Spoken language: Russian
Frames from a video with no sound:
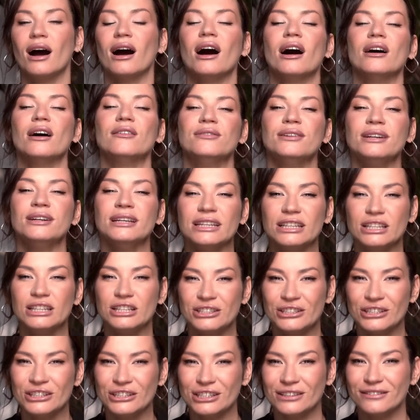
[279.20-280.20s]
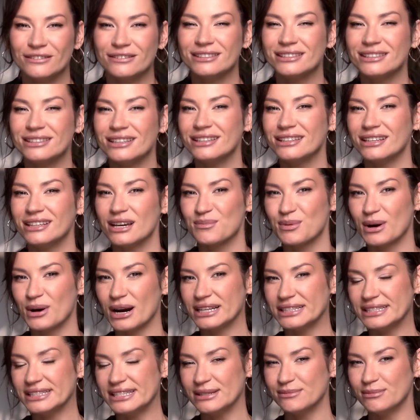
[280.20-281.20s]
А вы ищите все
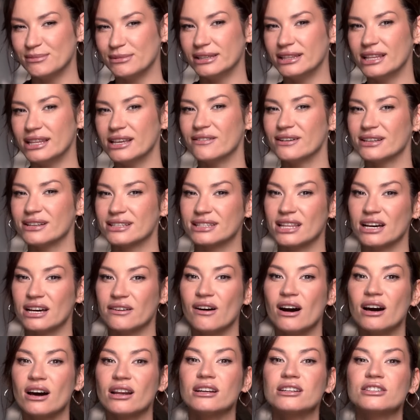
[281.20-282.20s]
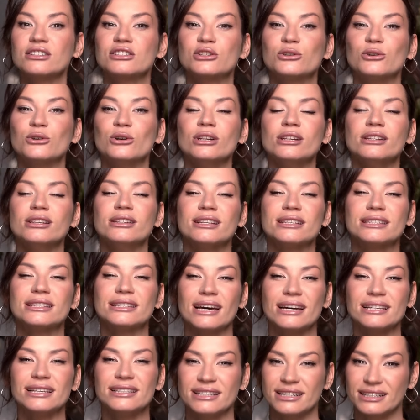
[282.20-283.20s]
необходимые для вас товары в школе на
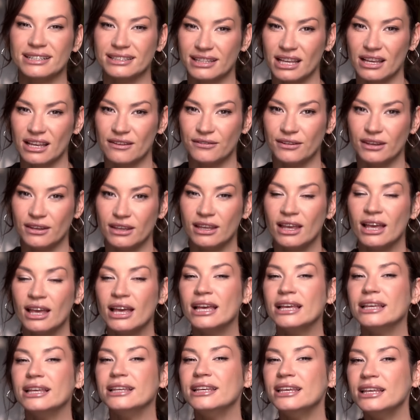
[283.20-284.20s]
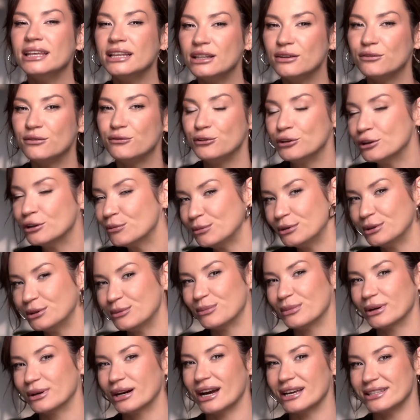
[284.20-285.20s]
сайте Котофей или в
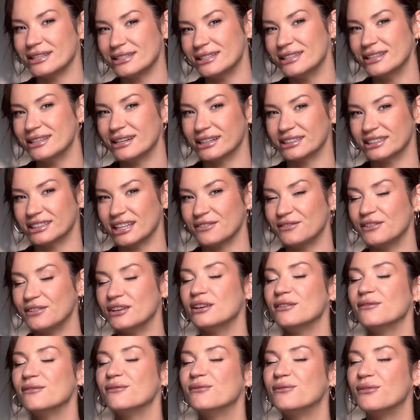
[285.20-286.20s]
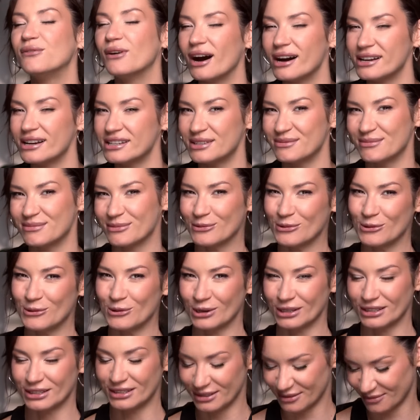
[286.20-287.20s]
фирменном магазине Котофей в вашем
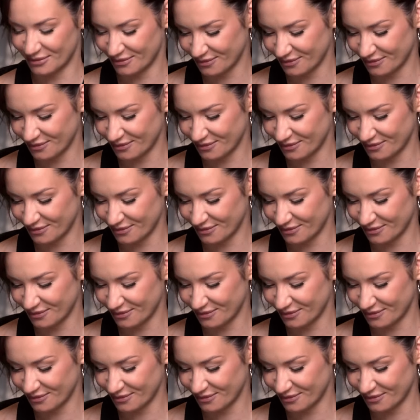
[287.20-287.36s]
городе.